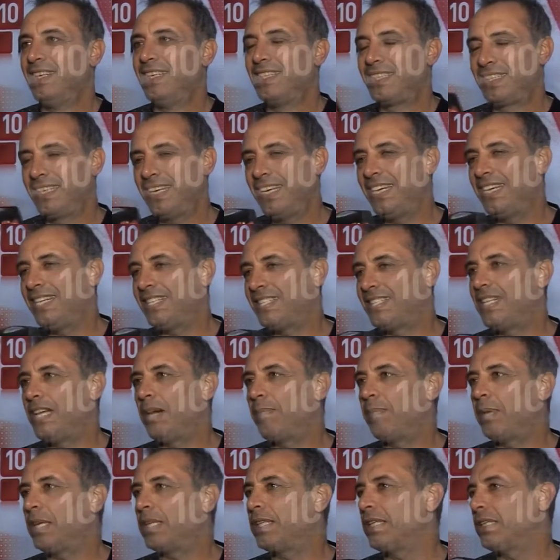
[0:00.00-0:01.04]
Sí, sí,
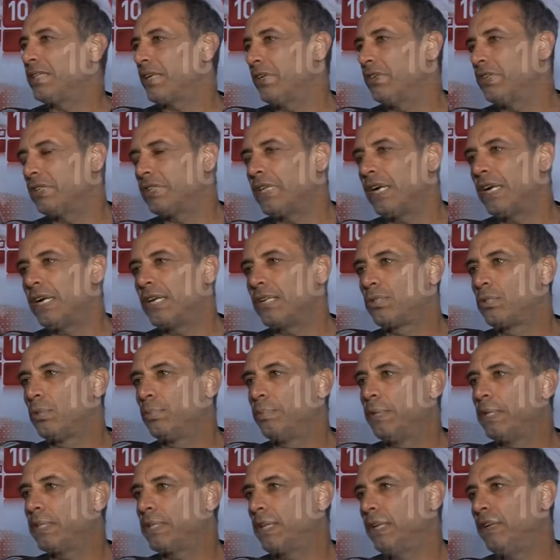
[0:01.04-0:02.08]
aparte el salón está
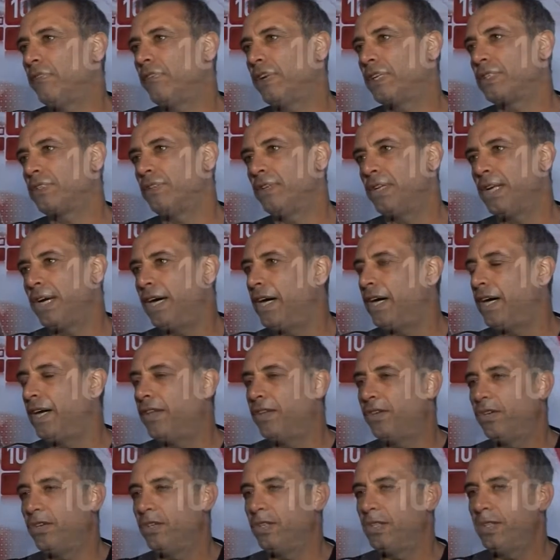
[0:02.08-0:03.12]
súper
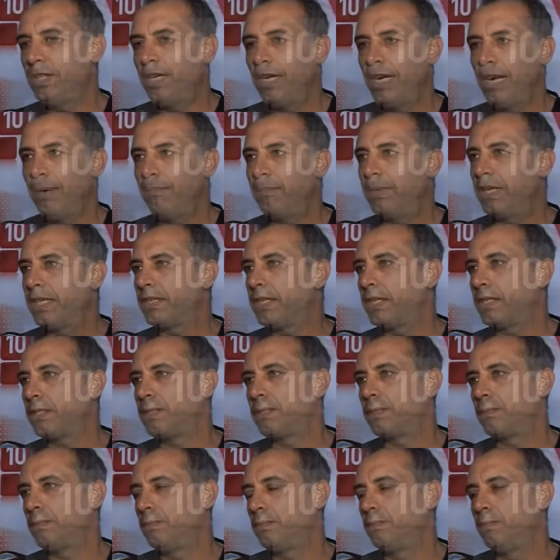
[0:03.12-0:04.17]
calefaccionado y el ambiente
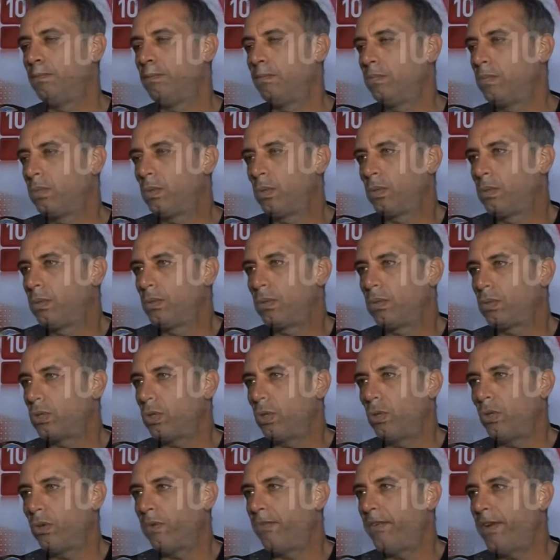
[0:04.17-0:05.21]
es
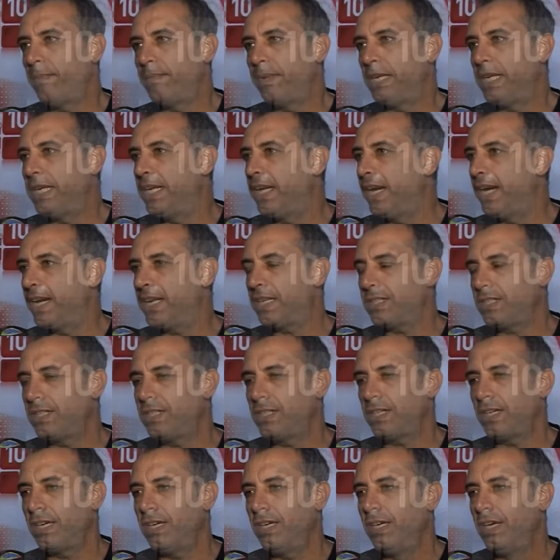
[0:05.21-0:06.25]
todo familiar,
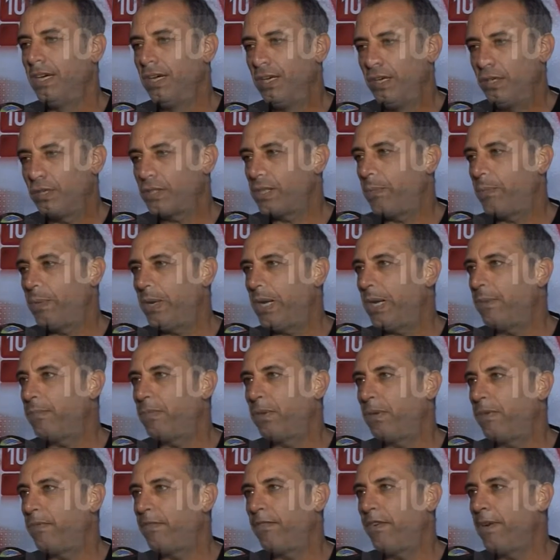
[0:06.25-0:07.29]
así que los
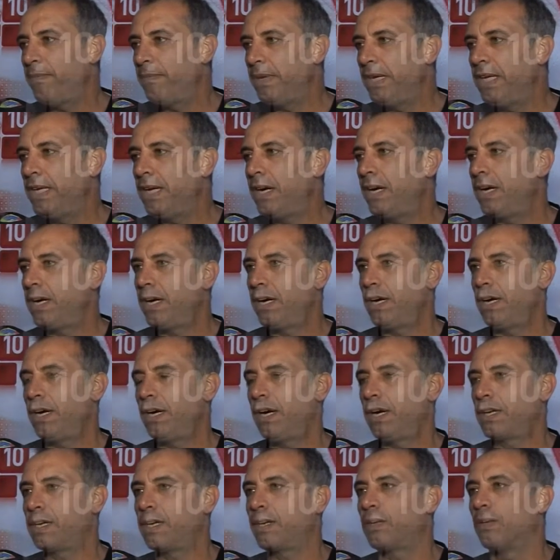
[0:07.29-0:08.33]
esperamos en familia
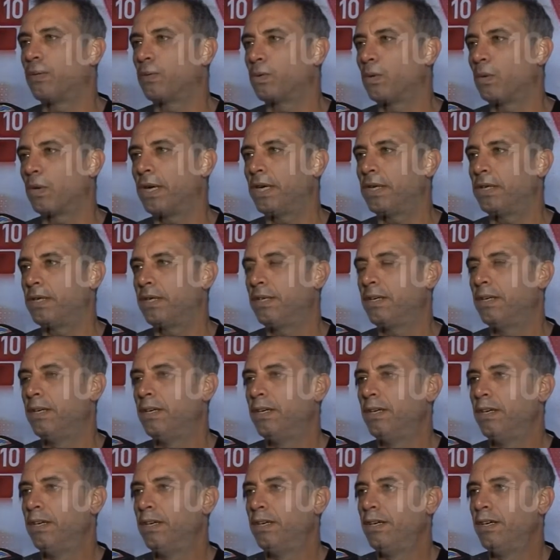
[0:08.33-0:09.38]
a, que concurran
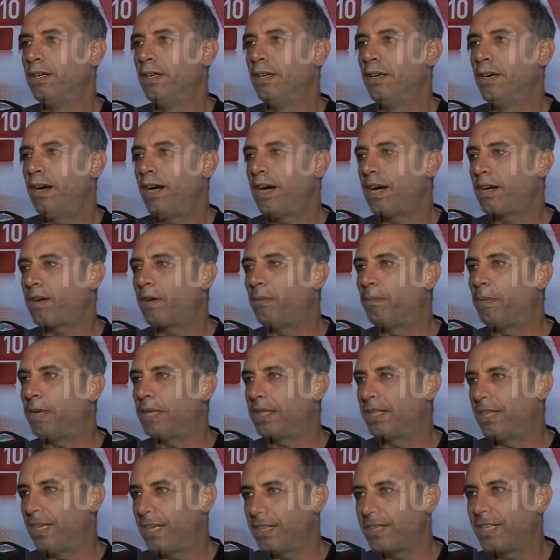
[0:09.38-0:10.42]
a
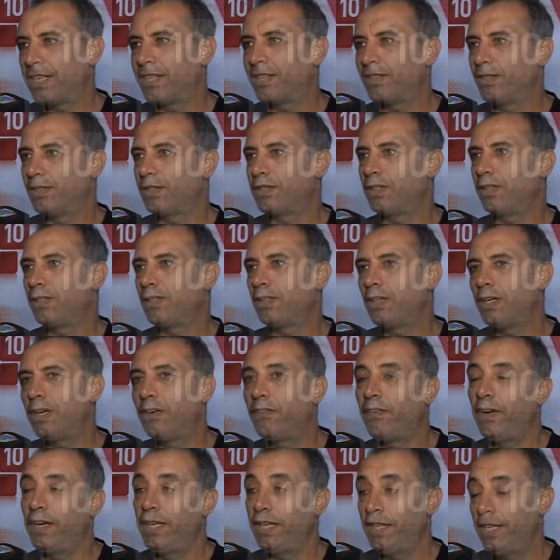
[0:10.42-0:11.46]
compartir la tarde con nosotros y
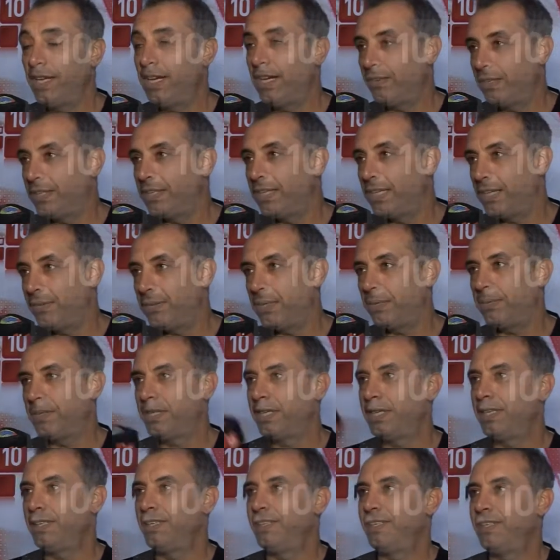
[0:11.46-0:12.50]
feliz Día la Bandera para
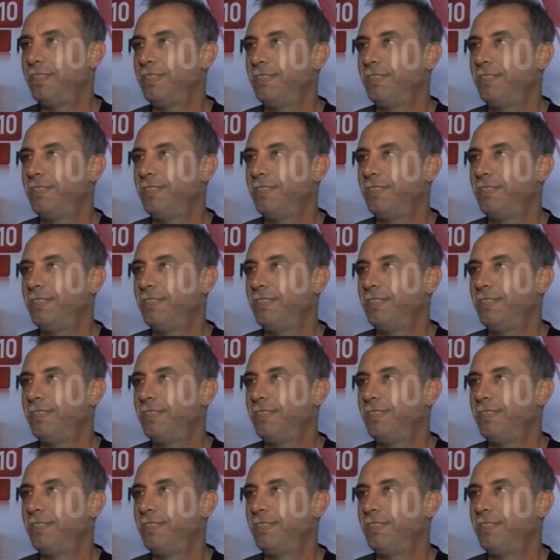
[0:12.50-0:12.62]
mañana.